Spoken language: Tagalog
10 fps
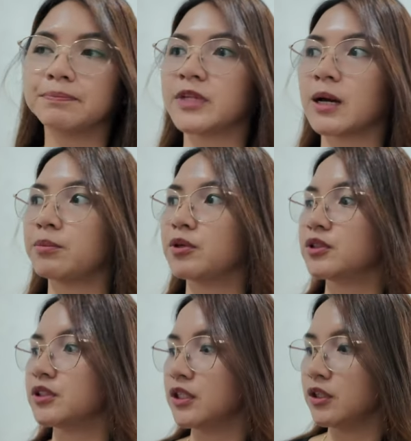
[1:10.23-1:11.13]

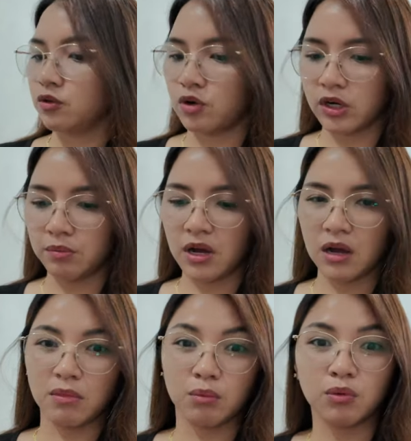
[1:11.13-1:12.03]
tapos kung ano yung mga
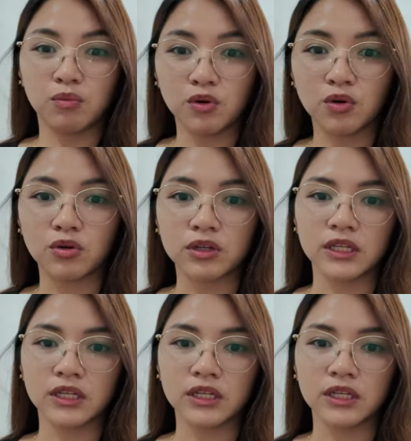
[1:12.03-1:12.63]
mabubulok,